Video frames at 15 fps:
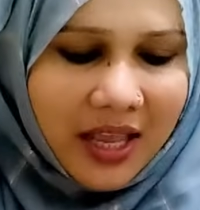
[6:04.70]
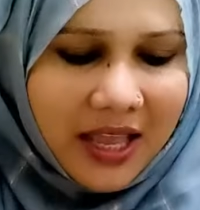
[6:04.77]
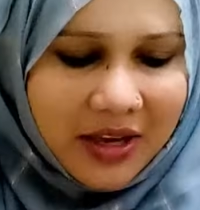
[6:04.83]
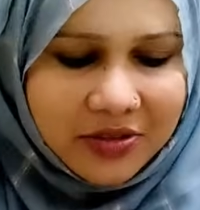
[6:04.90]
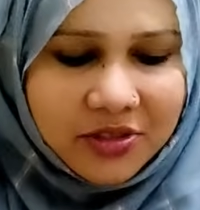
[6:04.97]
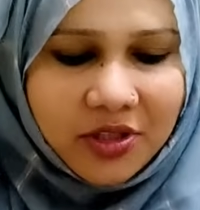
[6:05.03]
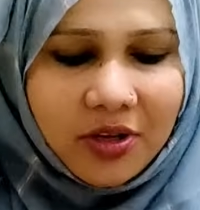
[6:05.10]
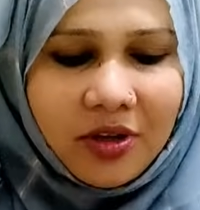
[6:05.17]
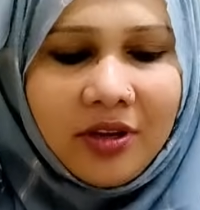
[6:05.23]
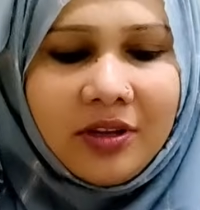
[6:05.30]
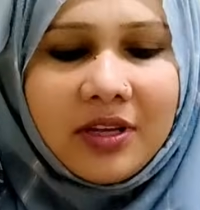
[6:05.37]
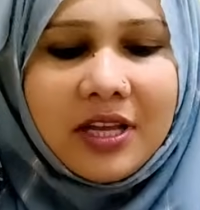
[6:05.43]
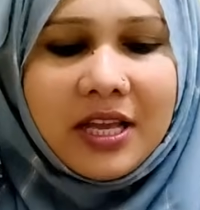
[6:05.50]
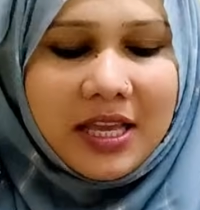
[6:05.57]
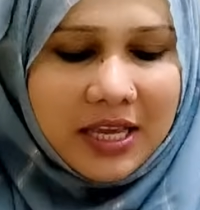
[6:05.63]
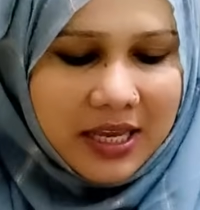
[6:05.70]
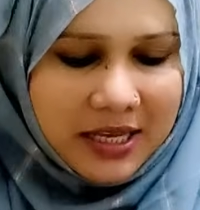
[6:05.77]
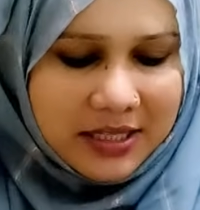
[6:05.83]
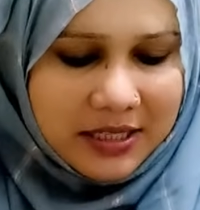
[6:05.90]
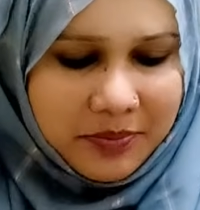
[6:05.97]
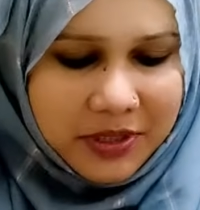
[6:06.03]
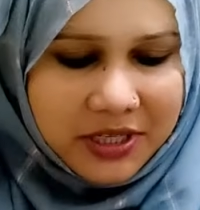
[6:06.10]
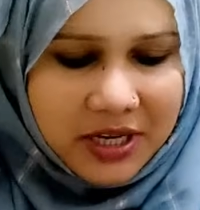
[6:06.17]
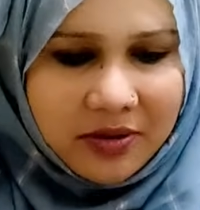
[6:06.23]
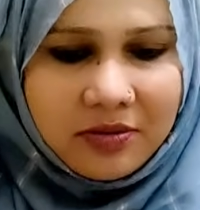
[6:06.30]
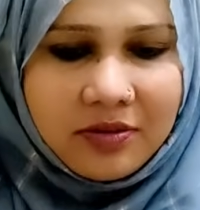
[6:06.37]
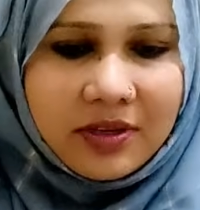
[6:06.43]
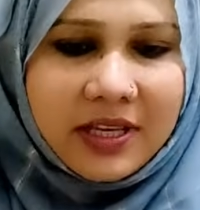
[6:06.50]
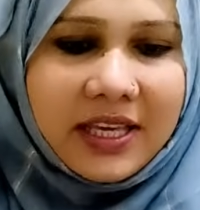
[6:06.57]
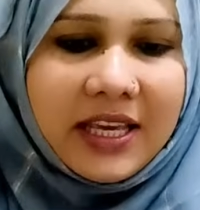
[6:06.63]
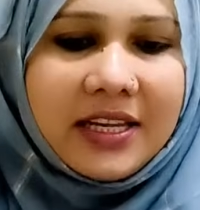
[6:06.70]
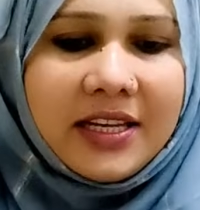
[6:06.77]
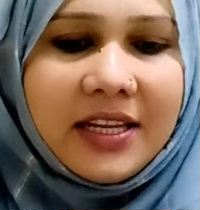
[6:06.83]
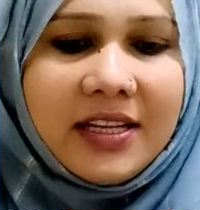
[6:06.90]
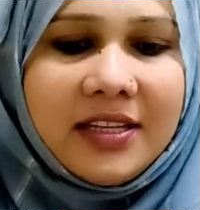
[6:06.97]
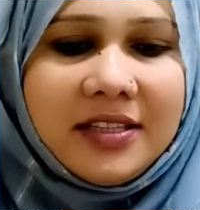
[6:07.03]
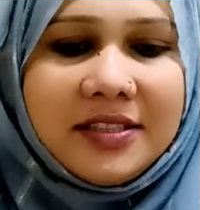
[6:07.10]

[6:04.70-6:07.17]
এখন চলো যে পিঠাগুলো খেয়ে নেই